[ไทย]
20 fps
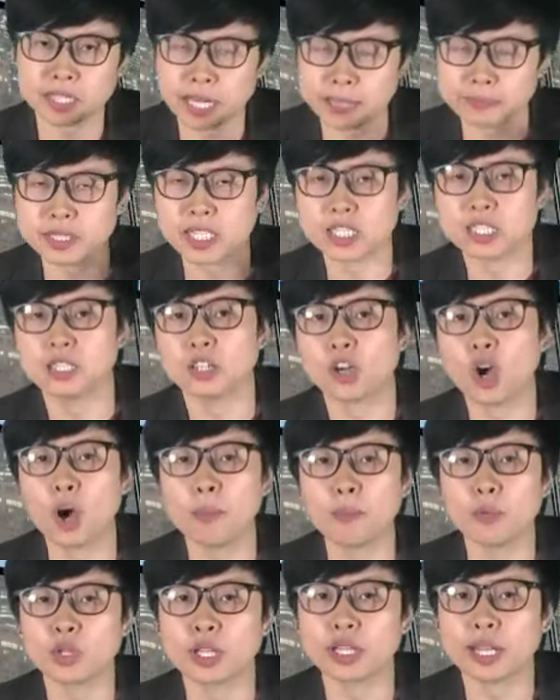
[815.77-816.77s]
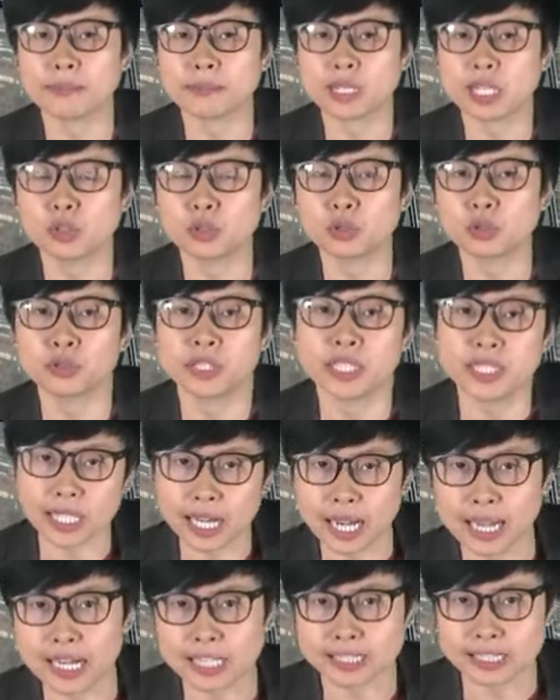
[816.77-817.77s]
นำเสนอข้อมูลให้กับนักลงทุนที่ต
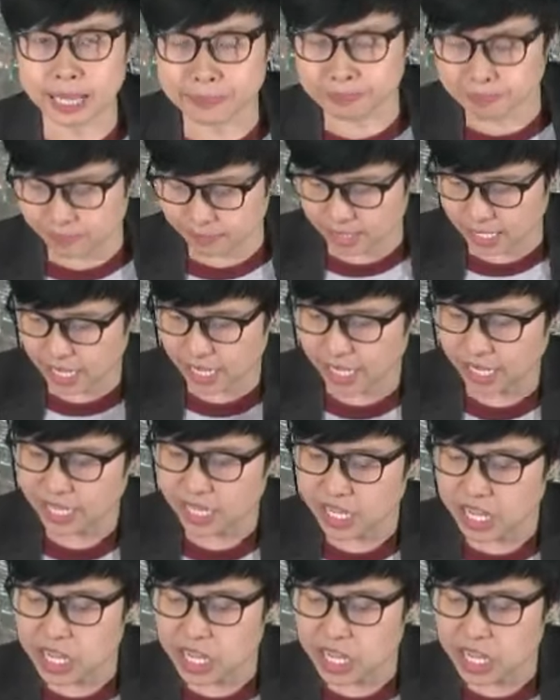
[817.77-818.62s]
ลาดหลักทรัพย์นะคะ